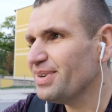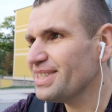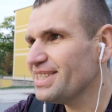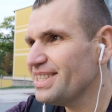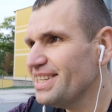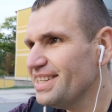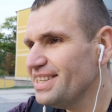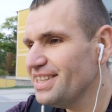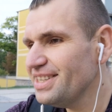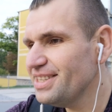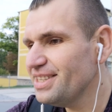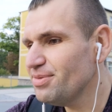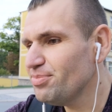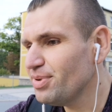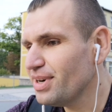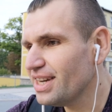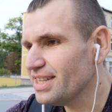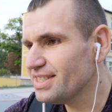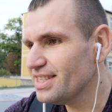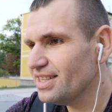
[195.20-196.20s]
последние дни
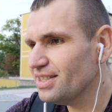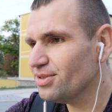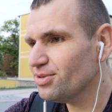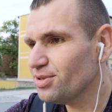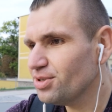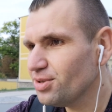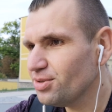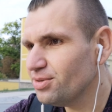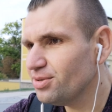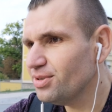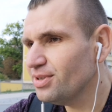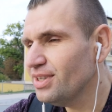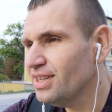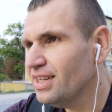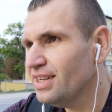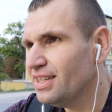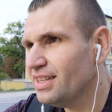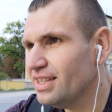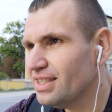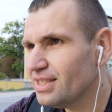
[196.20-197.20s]
показали то, что
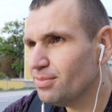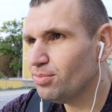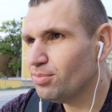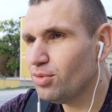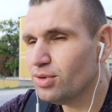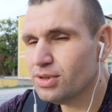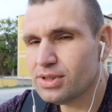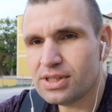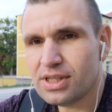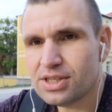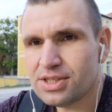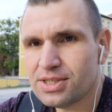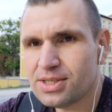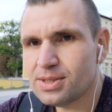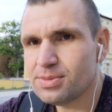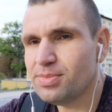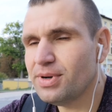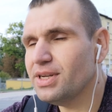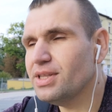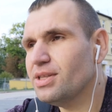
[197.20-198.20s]
если поздно ложиться
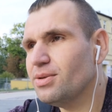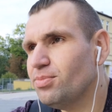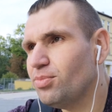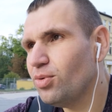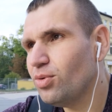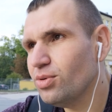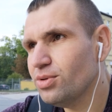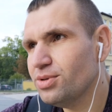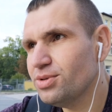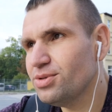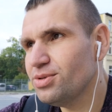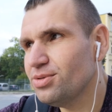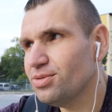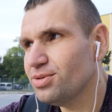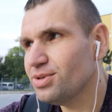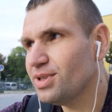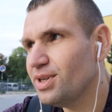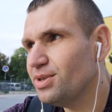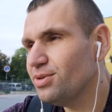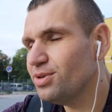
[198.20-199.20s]
спать, то полностью
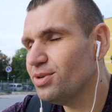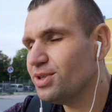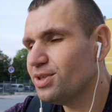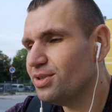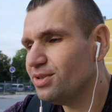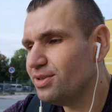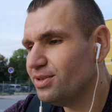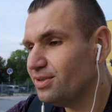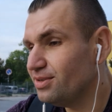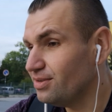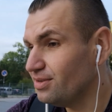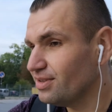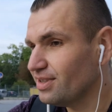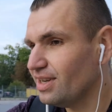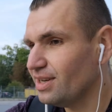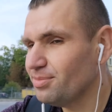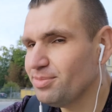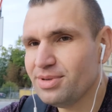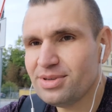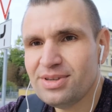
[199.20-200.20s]
устаешь и
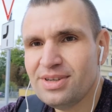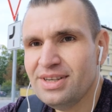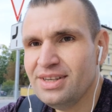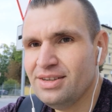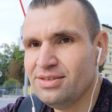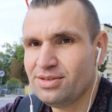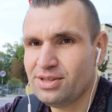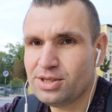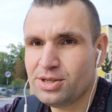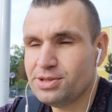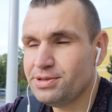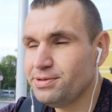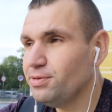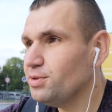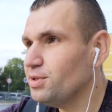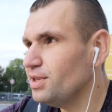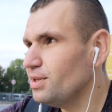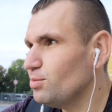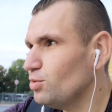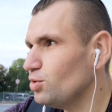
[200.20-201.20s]
как бы даже
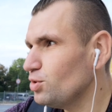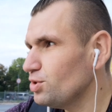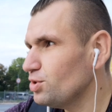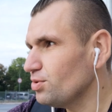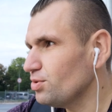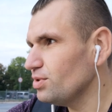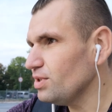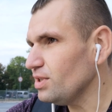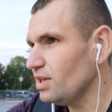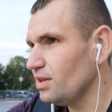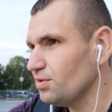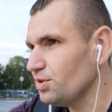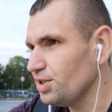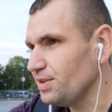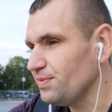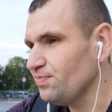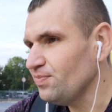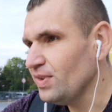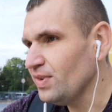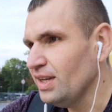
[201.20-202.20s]
сегодня немножечко
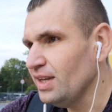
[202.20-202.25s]
уставший.